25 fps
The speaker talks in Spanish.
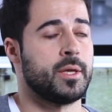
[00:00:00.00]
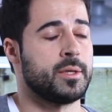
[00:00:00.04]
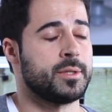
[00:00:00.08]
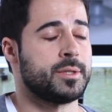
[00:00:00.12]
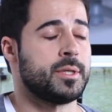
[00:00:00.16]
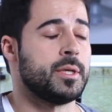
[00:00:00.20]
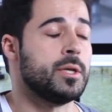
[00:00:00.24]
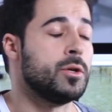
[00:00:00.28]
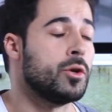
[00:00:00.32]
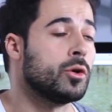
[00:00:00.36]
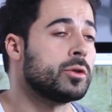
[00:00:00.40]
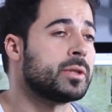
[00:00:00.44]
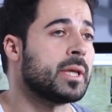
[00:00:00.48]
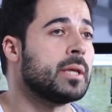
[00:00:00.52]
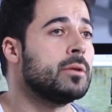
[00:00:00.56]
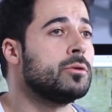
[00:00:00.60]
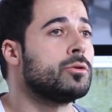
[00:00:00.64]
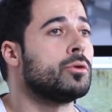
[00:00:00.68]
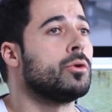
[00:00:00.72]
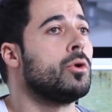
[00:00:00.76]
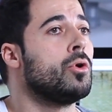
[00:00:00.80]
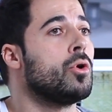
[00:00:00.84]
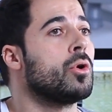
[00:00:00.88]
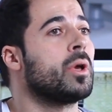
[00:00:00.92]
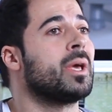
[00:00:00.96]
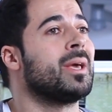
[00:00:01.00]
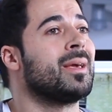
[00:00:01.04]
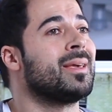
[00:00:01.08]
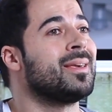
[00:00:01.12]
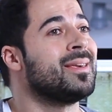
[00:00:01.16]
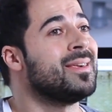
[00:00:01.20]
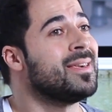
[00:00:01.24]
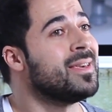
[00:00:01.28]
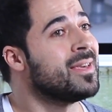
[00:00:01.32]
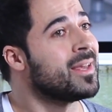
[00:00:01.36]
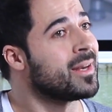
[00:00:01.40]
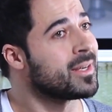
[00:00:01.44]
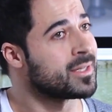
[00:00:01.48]
si no tanto lo que
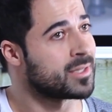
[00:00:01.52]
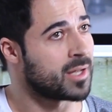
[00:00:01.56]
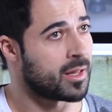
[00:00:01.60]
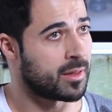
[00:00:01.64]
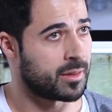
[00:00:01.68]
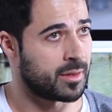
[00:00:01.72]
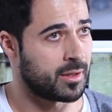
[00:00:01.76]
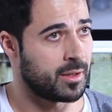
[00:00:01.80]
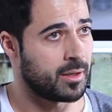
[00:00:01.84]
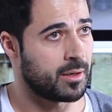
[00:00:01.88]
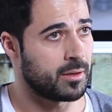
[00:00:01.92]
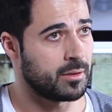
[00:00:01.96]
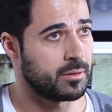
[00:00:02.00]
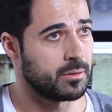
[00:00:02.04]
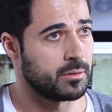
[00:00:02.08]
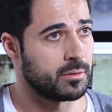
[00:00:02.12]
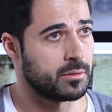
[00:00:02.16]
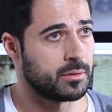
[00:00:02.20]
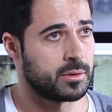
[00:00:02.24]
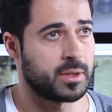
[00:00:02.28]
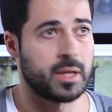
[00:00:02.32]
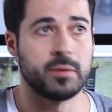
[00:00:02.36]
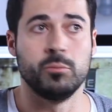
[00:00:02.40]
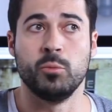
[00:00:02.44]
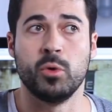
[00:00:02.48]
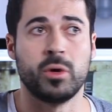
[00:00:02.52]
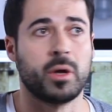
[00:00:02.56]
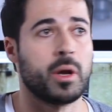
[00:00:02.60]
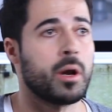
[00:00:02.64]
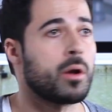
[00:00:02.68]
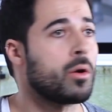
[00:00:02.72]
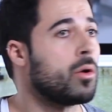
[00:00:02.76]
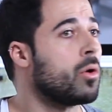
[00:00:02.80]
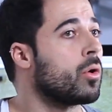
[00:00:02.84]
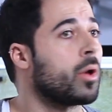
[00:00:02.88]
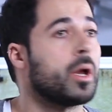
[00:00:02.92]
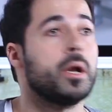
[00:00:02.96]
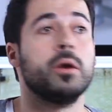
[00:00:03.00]
quieres hacer, ten muy
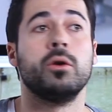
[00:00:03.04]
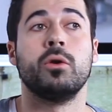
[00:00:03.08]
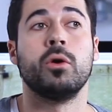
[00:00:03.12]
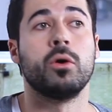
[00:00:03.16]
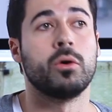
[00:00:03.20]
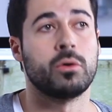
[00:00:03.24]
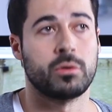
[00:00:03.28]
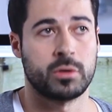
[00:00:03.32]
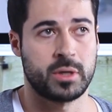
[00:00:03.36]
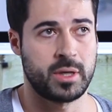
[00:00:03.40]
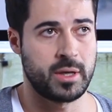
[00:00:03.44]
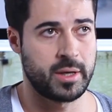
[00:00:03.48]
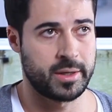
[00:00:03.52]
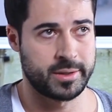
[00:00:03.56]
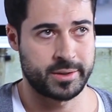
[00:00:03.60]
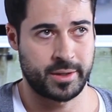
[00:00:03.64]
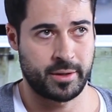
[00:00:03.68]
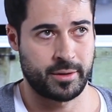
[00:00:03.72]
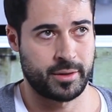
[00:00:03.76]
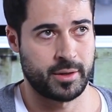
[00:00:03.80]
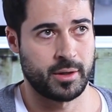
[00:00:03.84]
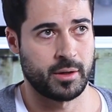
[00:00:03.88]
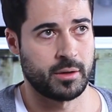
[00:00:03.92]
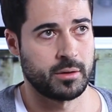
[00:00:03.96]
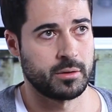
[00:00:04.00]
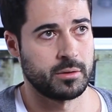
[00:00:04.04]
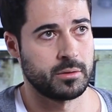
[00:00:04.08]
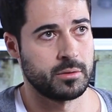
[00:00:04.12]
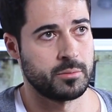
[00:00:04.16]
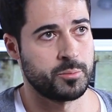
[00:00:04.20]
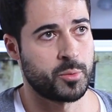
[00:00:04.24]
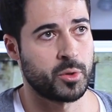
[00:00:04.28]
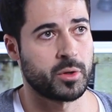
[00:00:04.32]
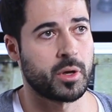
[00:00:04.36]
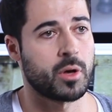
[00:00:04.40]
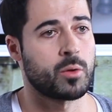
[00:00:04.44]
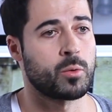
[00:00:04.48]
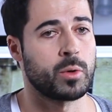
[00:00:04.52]
claro lo que no quieres hacer.
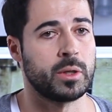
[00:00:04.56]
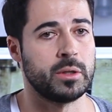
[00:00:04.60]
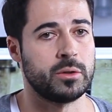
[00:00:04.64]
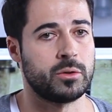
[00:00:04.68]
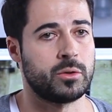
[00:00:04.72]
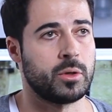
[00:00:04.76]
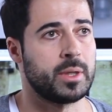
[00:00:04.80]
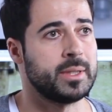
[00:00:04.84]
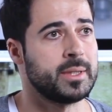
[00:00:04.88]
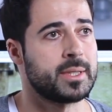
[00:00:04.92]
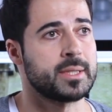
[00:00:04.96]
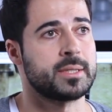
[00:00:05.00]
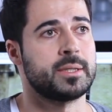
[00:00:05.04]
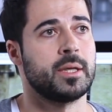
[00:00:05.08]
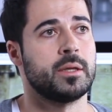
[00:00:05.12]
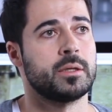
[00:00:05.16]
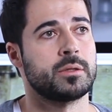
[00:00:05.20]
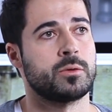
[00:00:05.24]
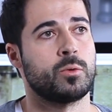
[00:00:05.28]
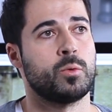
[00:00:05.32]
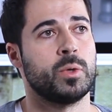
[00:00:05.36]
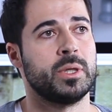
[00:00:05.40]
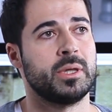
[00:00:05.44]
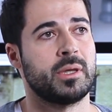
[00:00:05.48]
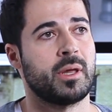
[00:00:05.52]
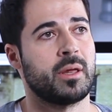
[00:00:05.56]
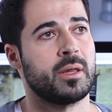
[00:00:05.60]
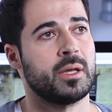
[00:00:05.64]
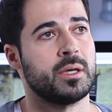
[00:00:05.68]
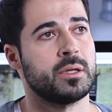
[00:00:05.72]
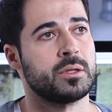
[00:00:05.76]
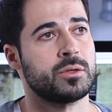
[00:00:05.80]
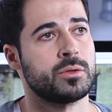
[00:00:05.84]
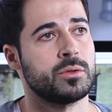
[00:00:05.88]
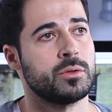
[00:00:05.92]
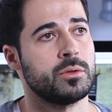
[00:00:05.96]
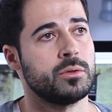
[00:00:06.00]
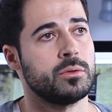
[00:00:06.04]
Porque cuanto antes te des cuenta de
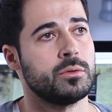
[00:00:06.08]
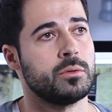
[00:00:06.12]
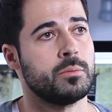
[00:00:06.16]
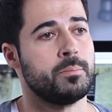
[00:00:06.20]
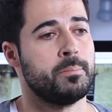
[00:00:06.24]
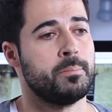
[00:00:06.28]
eso,